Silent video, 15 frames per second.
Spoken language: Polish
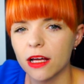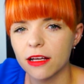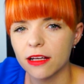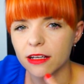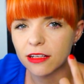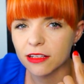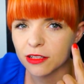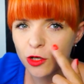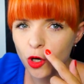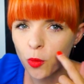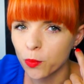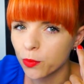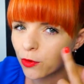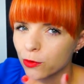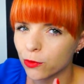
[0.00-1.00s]
e,
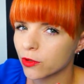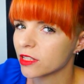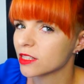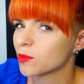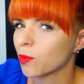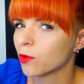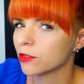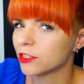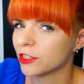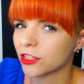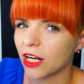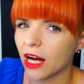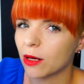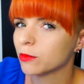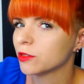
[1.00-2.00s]
kombinuję z
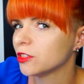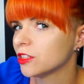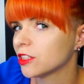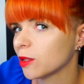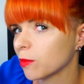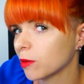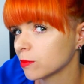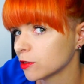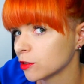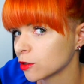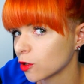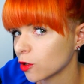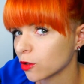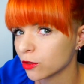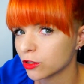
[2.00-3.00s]
policzkami. Dzisiaj mam
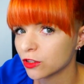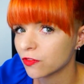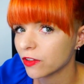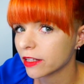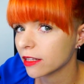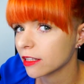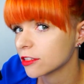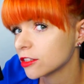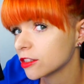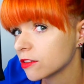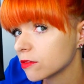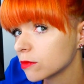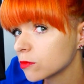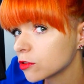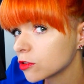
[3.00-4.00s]
tylko rozświetlacz,
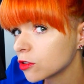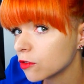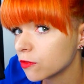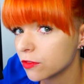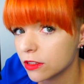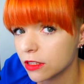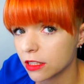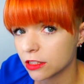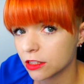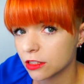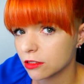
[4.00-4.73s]
nie wiem czy go widać,